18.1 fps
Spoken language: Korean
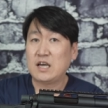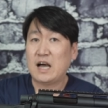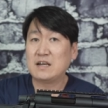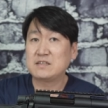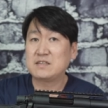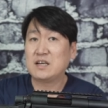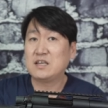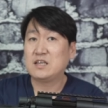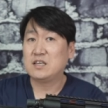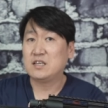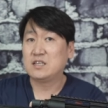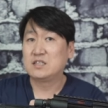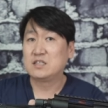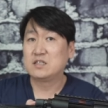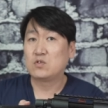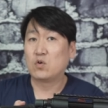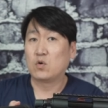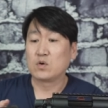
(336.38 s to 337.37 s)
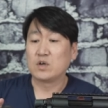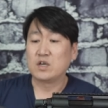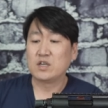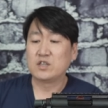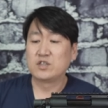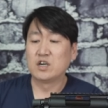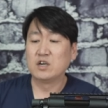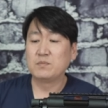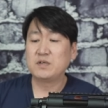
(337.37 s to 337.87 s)
항상 이 스톡,
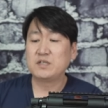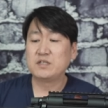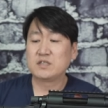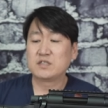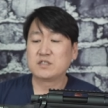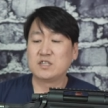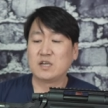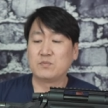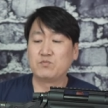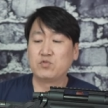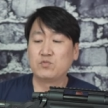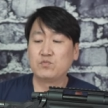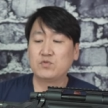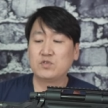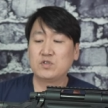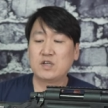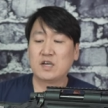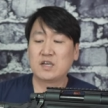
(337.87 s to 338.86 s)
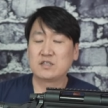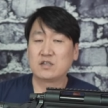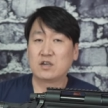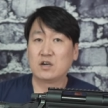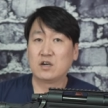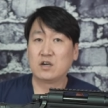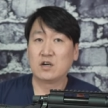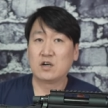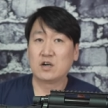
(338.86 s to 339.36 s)
이 접이식
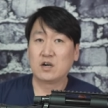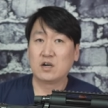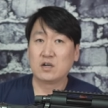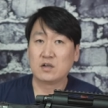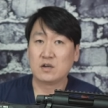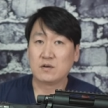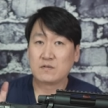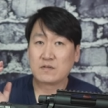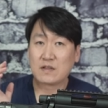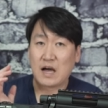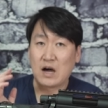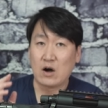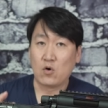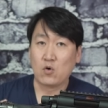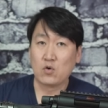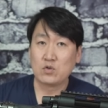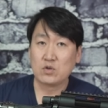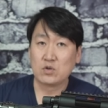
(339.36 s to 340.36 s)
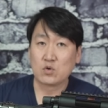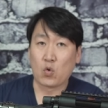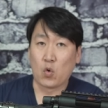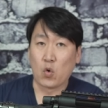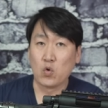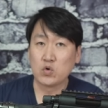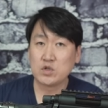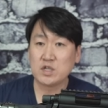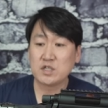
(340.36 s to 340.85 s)
제품들에서 나오는
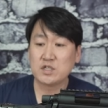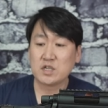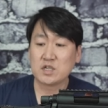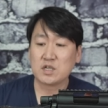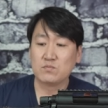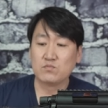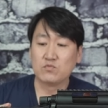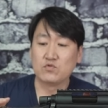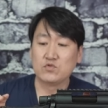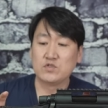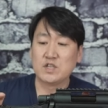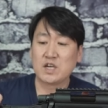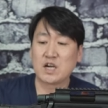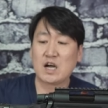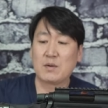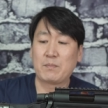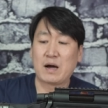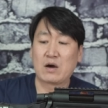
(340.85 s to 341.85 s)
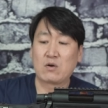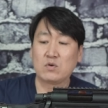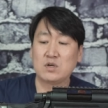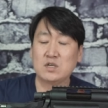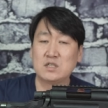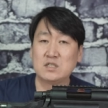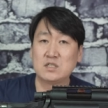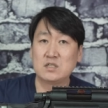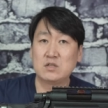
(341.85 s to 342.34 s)
고질적인 문제가 바로
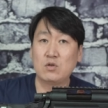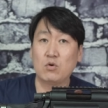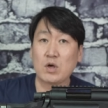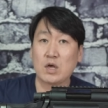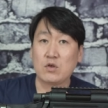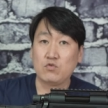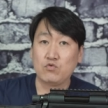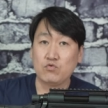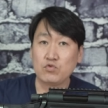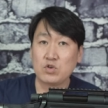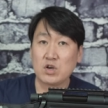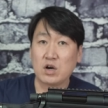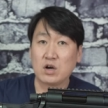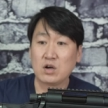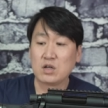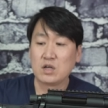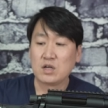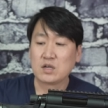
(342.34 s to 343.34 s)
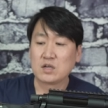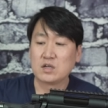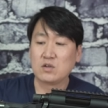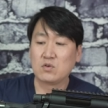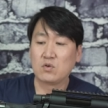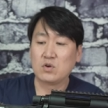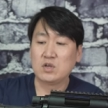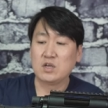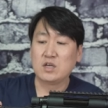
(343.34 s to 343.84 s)
이 스톡의 유격
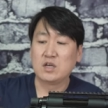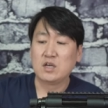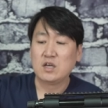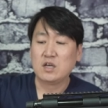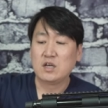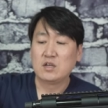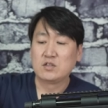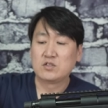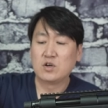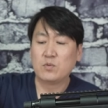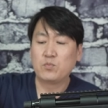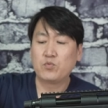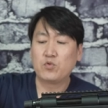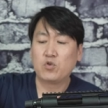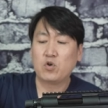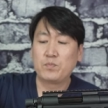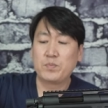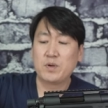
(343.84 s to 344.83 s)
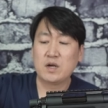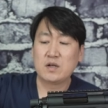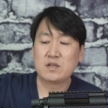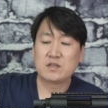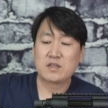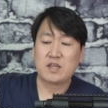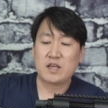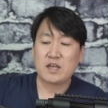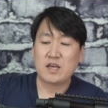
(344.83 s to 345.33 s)
그리고 이 접고 펼
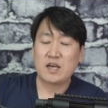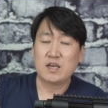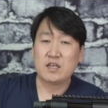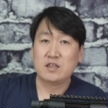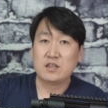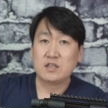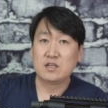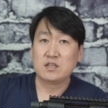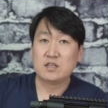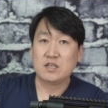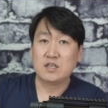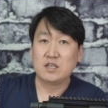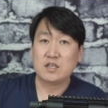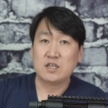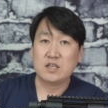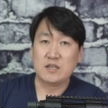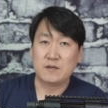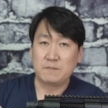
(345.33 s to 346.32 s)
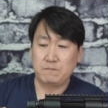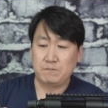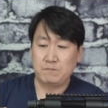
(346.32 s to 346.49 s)
때에 있는 이